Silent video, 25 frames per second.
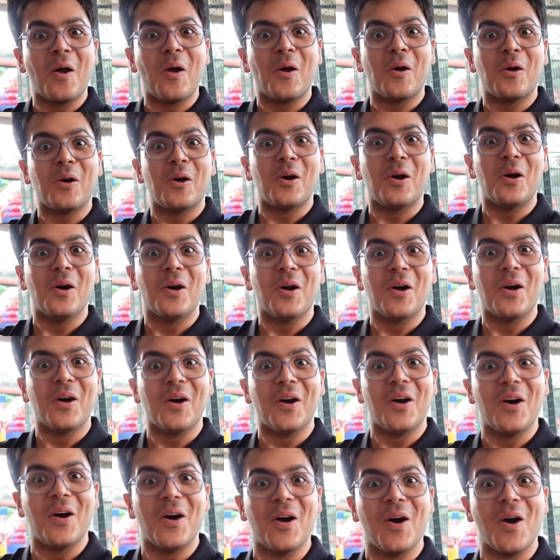So
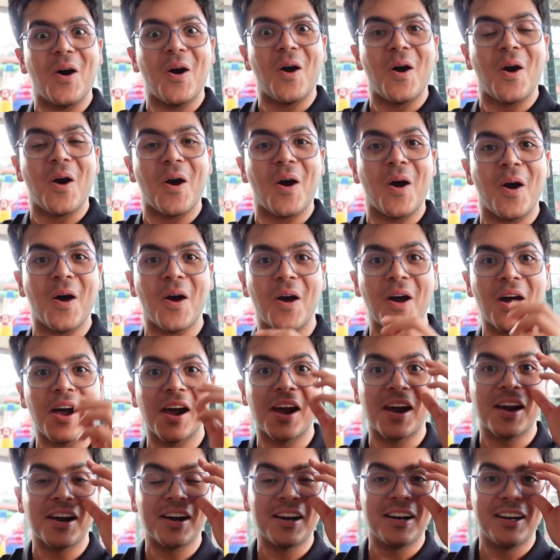I'll recharge for
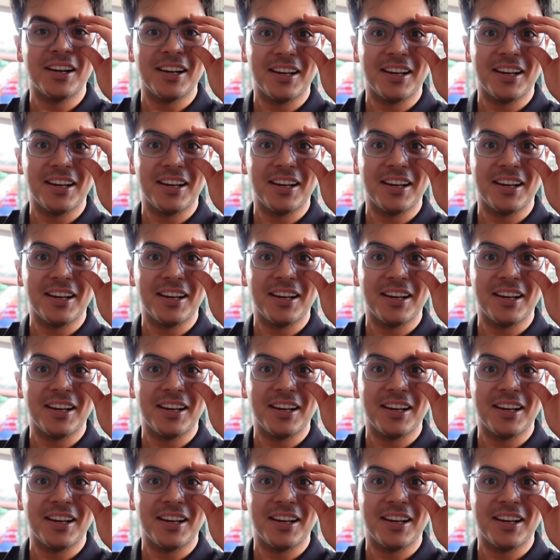you.